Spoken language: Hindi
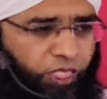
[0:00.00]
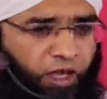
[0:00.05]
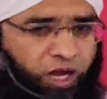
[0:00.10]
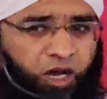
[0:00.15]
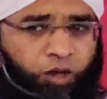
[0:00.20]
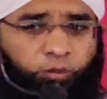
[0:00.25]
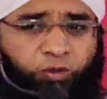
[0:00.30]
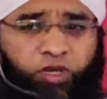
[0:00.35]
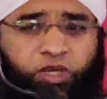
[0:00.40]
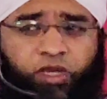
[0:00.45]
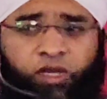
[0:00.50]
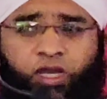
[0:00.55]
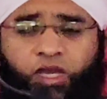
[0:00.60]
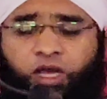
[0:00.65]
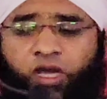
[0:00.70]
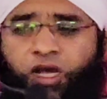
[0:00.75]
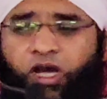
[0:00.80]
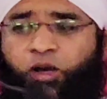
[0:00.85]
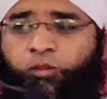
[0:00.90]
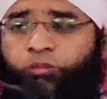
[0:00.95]
हमें
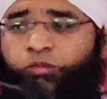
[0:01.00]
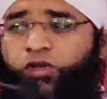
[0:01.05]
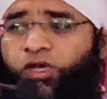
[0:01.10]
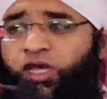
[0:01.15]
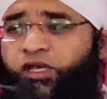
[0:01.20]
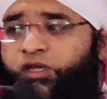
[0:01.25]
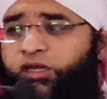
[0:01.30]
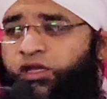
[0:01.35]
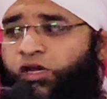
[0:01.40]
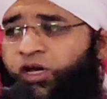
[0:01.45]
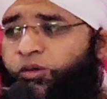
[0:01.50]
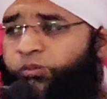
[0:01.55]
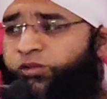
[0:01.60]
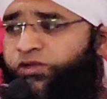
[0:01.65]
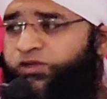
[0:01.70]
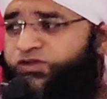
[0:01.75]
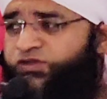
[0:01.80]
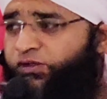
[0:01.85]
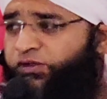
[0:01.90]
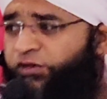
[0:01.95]
अम्बिया किराम
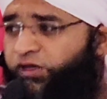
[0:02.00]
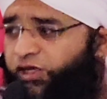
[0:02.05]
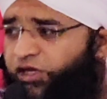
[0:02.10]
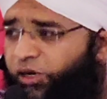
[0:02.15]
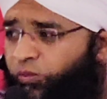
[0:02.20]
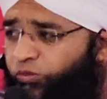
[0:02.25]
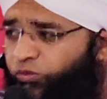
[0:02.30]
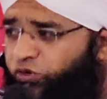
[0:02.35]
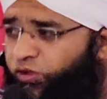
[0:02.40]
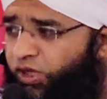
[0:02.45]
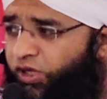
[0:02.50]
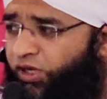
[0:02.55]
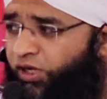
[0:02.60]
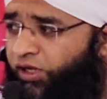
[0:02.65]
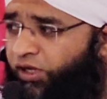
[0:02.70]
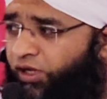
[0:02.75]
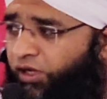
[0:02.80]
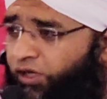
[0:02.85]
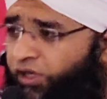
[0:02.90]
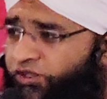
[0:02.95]
की ज़िंदगी का मुताल
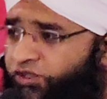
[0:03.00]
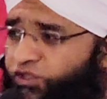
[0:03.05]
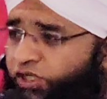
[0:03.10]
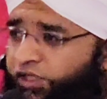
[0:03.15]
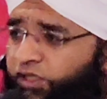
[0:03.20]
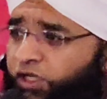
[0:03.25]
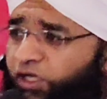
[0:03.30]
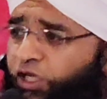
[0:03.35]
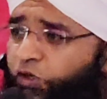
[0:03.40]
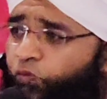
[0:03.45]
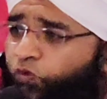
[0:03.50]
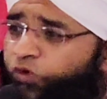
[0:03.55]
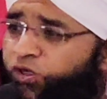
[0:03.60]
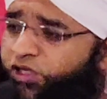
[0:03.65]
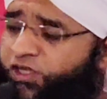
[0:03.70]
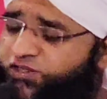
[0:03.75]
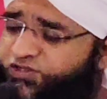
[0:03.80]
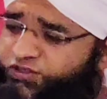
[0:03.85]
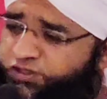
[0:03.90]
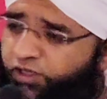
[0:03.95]
करना चाहिए कि वो
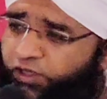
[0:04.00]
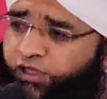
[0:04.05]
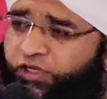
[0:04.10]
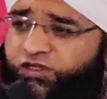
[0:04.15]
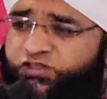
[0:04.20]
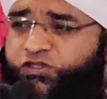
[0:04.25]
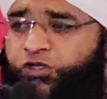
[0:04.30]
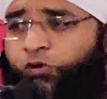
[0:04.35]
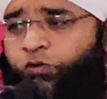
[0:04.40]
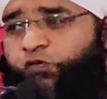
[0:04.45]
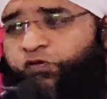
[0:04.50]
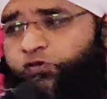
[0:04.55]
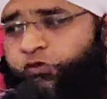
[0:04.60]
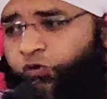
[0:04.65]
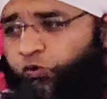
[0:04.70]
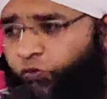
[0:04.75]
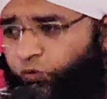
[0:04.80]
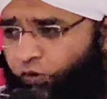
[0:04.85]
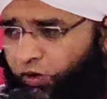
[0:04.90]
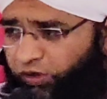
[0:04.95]
किस तरीके से
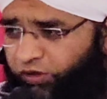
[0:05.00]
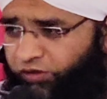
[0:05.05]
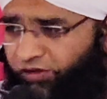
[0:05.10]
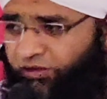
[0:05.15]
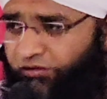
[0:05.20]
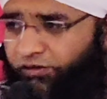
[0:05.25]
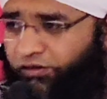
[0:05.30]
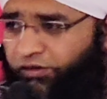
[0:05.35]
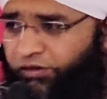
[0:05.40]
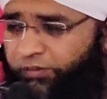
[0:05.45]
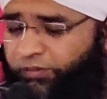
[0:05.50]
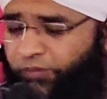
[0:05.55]
गुफ्तु करते थे